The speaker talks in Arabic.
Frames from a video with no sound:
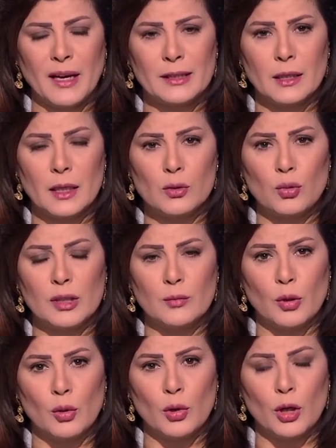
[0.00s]
بعض
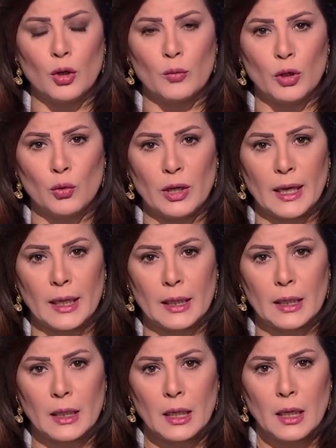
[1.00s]
الأصوات من هنا ومن
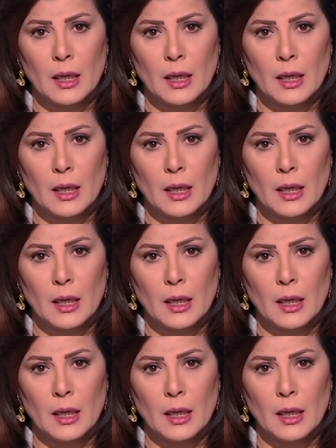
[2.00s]
هناك